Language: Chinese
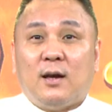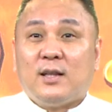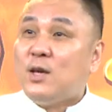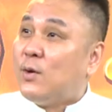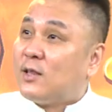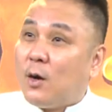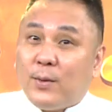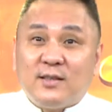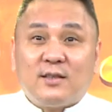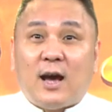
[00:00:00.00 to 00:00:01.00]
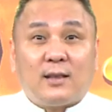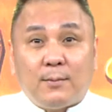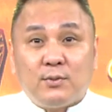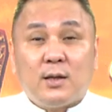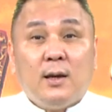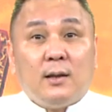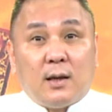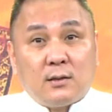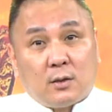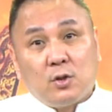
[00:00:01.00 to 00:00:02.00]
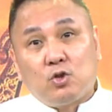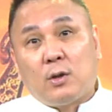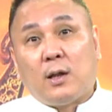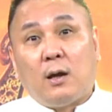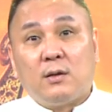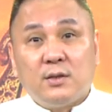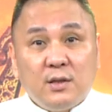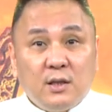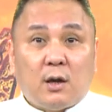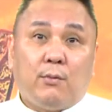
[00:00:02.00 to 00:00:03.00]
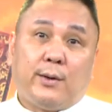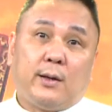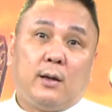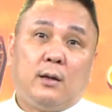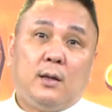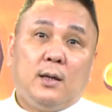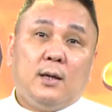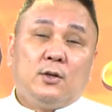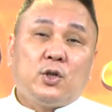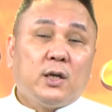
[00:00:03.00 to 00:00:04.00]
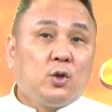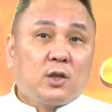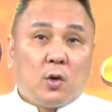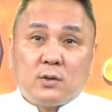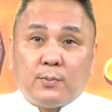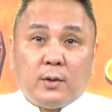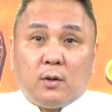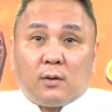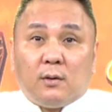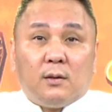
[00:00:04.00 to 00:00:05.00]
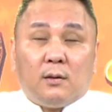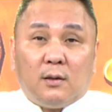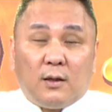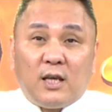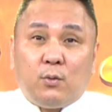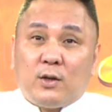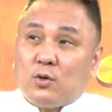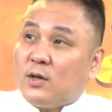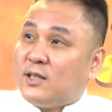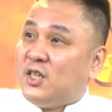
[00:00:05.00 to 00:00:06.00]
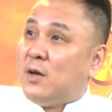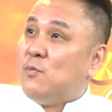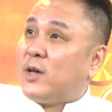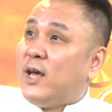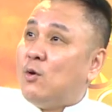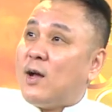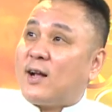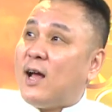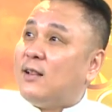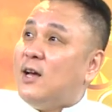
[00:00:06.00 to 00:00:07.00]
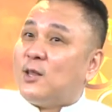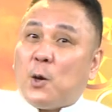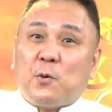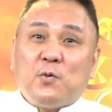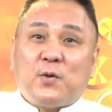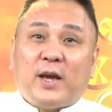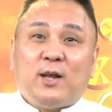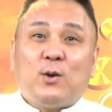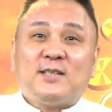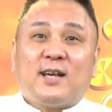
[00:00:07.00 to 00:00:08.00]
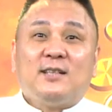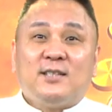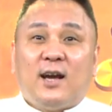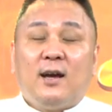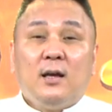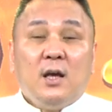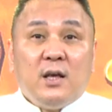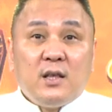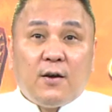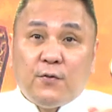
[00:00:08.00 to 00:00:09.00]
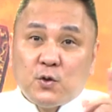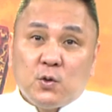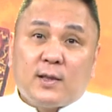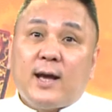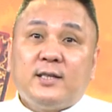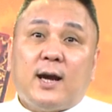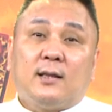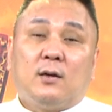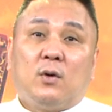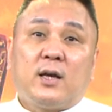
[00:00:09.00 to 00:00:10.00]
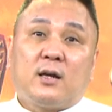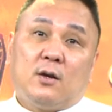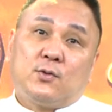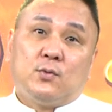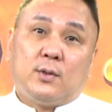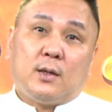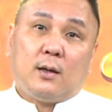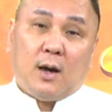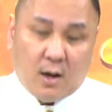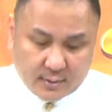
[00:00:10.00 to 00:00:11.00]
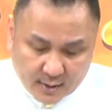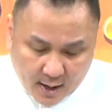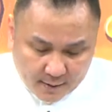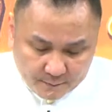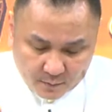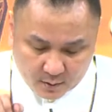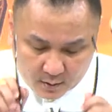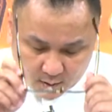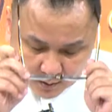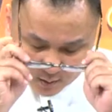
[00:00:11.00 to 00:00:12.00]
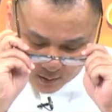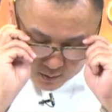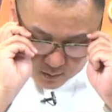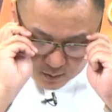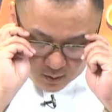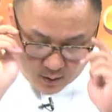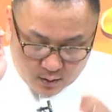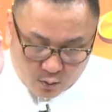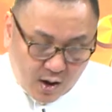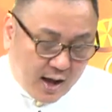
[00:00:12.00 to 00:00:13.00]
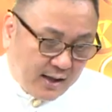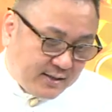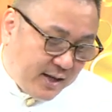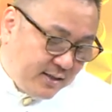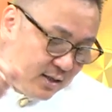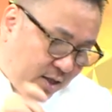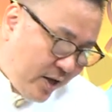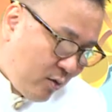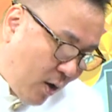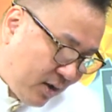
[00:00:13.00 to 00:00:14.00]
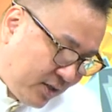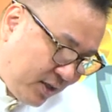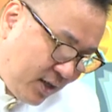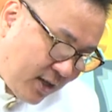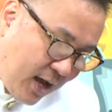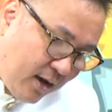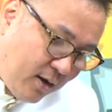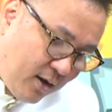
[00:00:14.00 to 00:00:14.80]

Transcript: 啊！你以为倒霉是他，他不是，他早就赚好了，是你倒霉啊！所以很多投资朋友以为说节目可以乱看，投顾可以乱参加，你要付出代价的。我可以告诉你啊，再来，哇，这只天王级的啦